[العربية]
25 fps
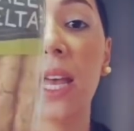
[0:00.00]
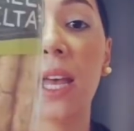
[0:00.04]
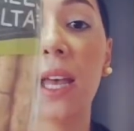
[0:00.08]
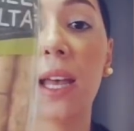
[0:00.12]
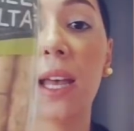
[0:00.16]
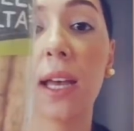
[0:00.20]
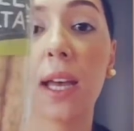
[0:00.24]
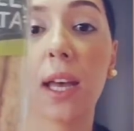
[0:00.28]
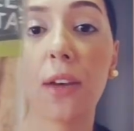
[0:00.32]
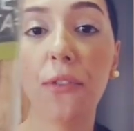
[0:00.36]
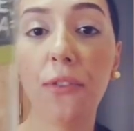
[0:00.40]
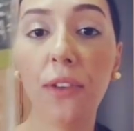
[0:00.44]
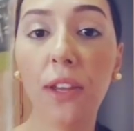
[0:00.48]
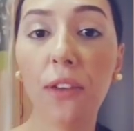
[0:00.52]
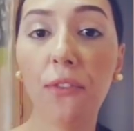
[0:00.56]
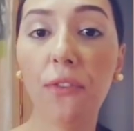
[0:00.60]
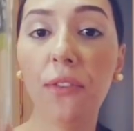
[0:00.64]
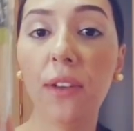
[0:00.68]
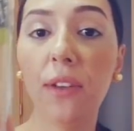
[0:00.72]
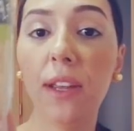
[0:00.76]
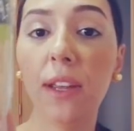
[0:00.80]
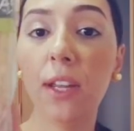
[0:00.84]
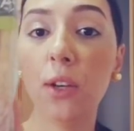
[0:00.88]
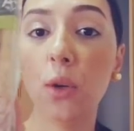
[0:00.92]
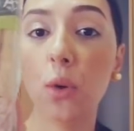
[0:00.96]
آه،
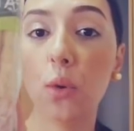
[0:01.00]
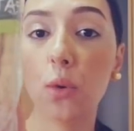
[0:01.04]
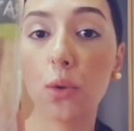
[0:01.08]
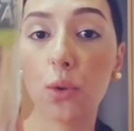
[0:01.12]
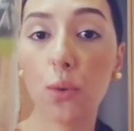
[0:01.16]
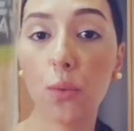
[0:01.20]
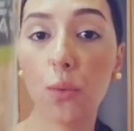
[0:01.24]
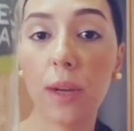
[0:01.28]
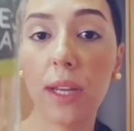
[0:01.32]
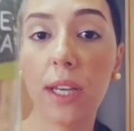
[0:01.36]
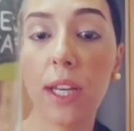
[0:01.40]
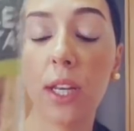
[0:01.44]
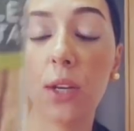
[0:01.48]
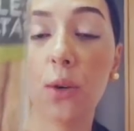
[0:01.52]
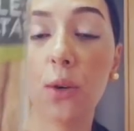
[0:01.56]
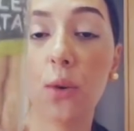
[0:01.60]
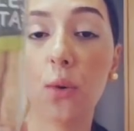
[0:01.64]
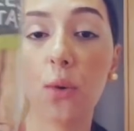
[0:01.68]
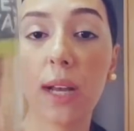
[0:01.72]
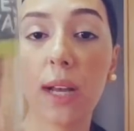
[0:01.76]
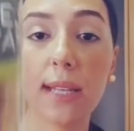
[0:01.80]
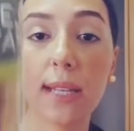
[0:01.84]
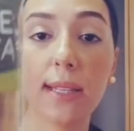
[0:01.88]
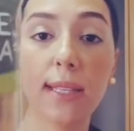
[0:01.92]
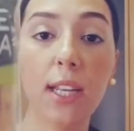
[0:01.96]
خفيفين وزوينين
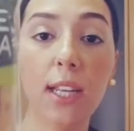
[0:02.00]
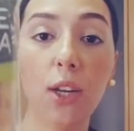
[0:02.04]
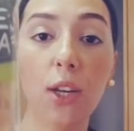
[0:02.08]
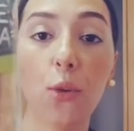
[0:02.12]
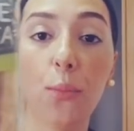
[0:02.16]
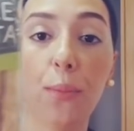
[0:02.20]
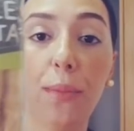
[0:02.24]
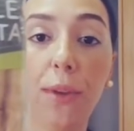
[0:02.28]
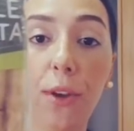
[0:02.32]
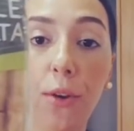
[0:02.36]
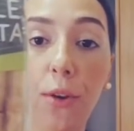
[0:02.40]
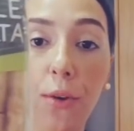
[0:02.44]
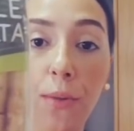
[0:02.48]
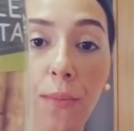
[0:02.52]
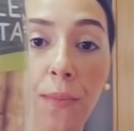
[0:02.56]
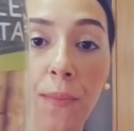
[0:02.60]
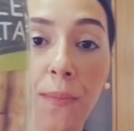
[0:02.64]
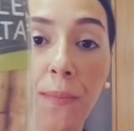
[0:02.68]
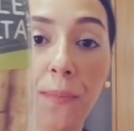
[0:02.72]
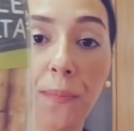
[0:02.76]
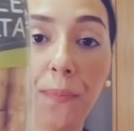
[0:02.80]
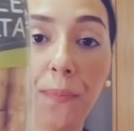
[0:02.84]
وكنصحكم بهم